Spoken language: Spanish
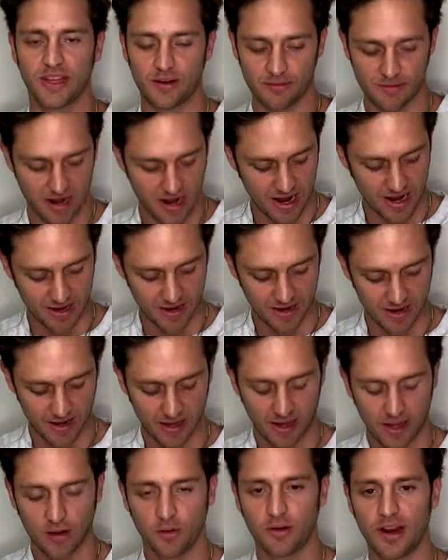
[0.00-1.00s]
una,
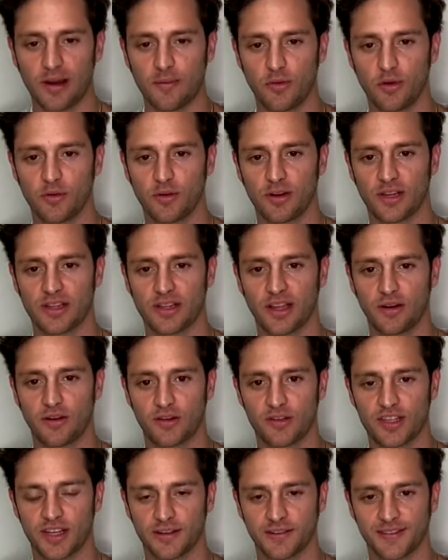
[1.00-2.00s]
una muy bonita
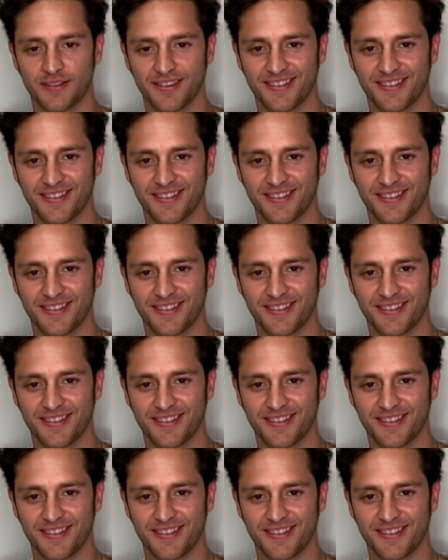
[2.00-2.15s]
noche.